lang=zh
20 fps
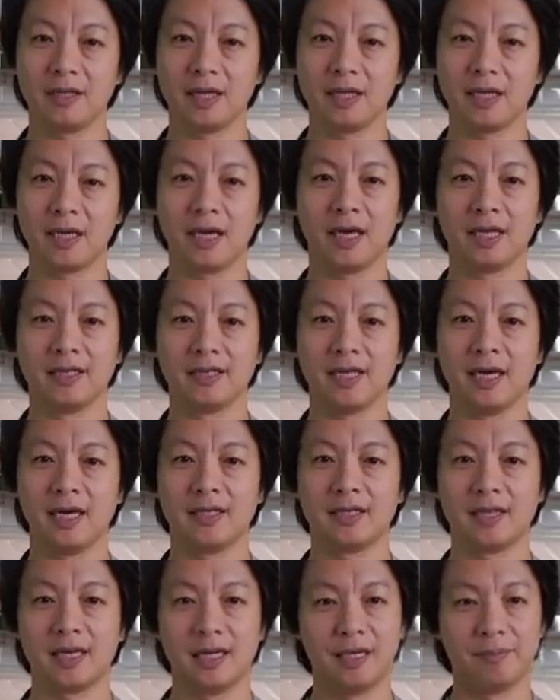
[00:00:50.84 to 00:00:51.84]
大家可以在
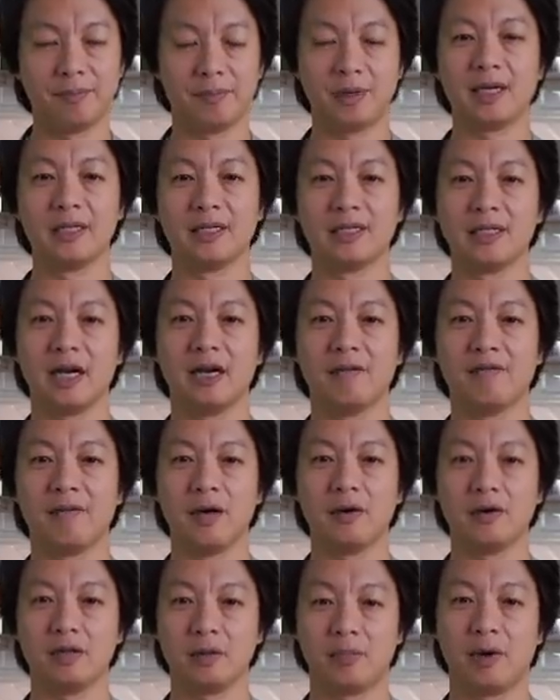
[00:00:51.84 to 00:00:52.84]
这个影片下
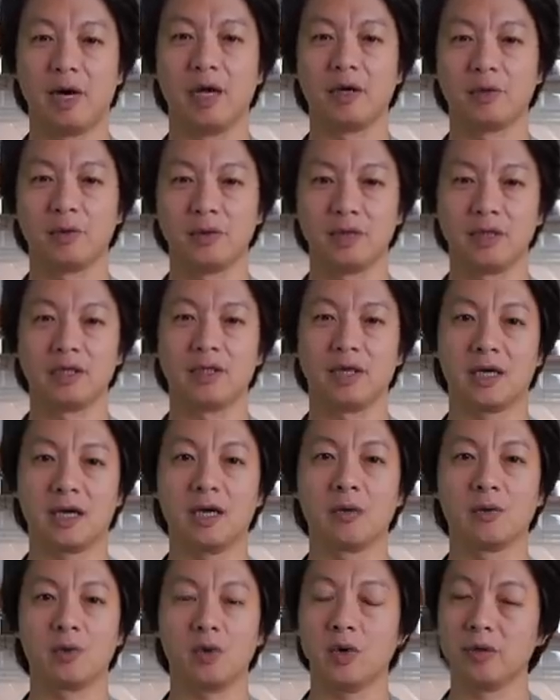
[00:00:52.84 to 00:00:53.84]
方或者
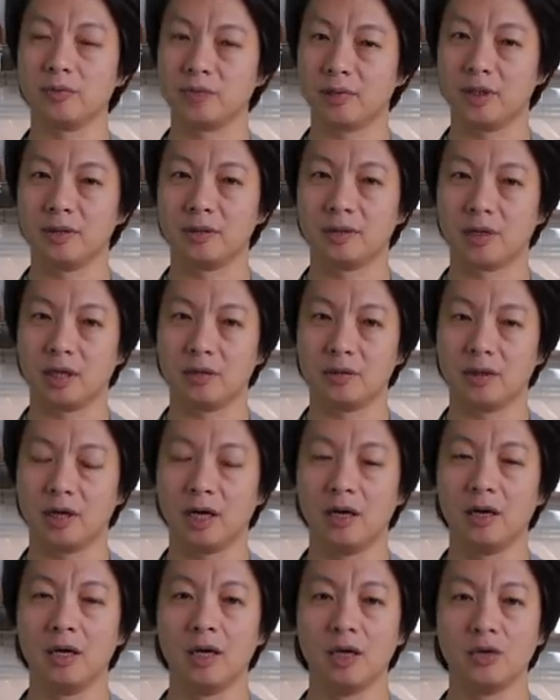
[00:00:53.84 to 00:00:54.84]
BrianCuisine.com 官网这边找
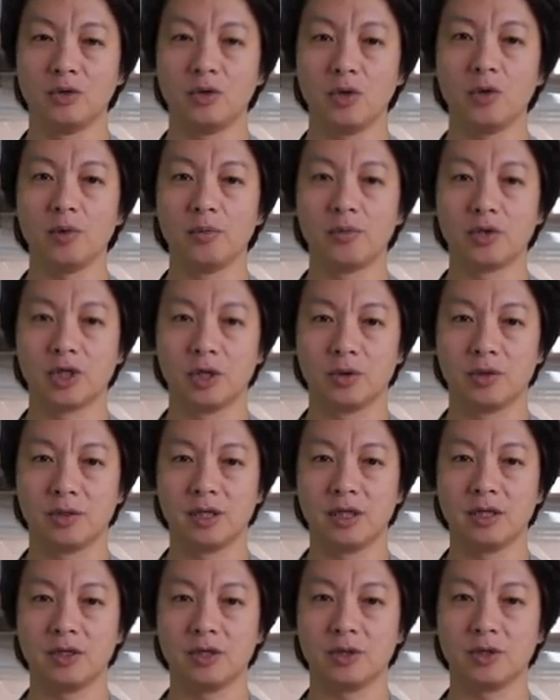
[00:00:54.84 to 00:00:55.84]
到。所以，我们首
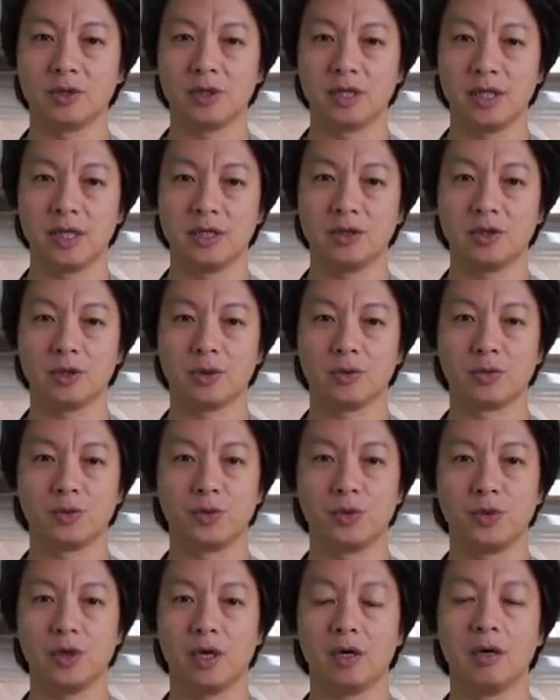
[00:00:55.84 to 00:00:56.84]
先就先从
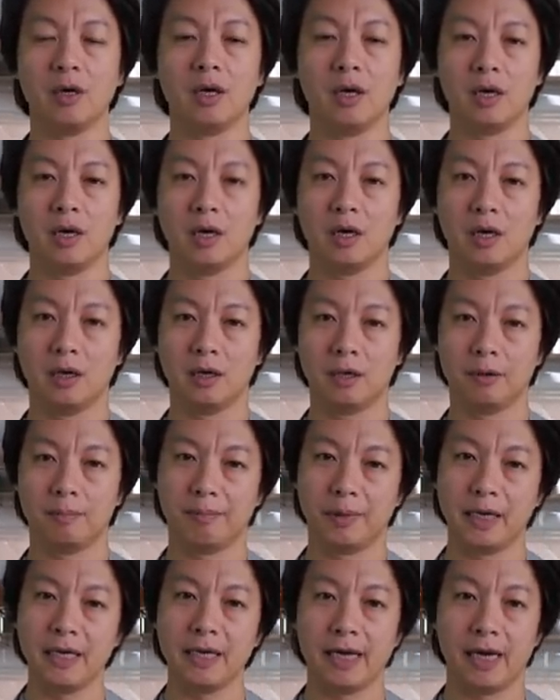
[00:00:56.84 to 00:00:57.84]
需要
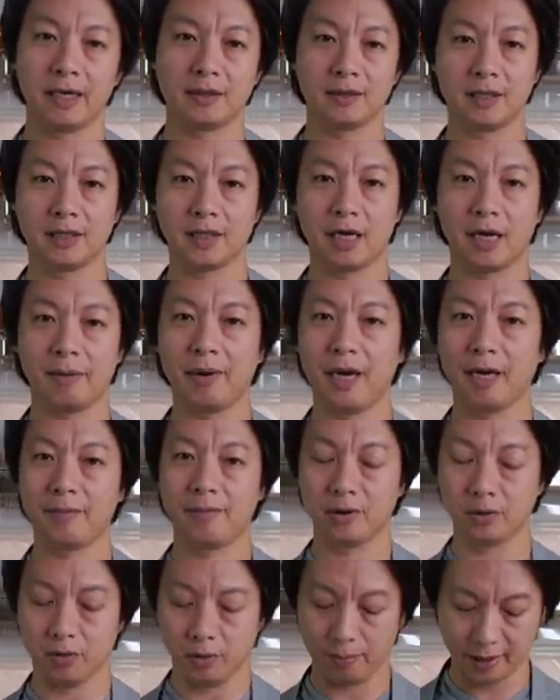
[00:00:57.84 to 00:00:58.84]
冰凉的这个派
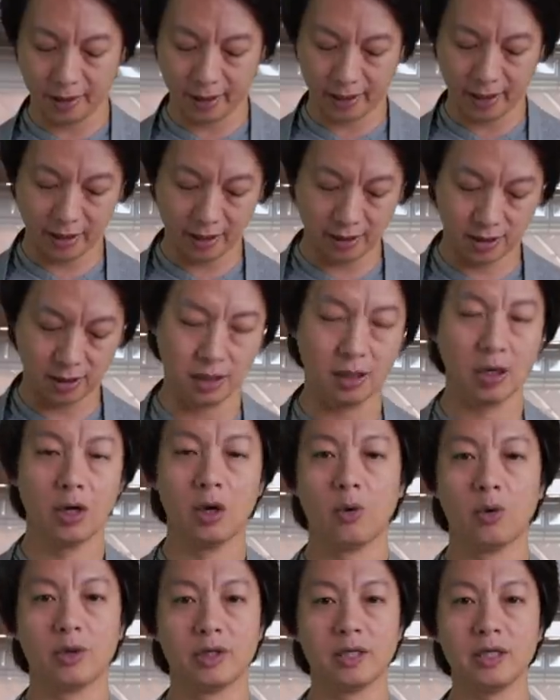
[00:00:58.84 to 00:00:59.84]
皮准备开始。
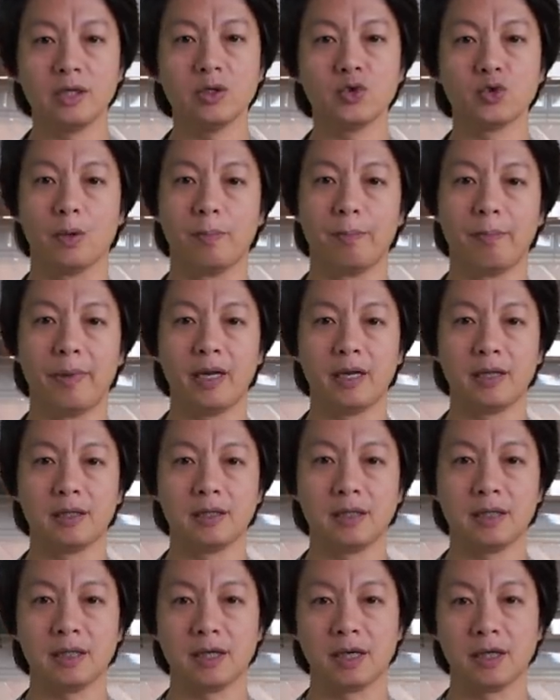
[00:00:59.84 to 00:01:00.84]
我今天准备的是这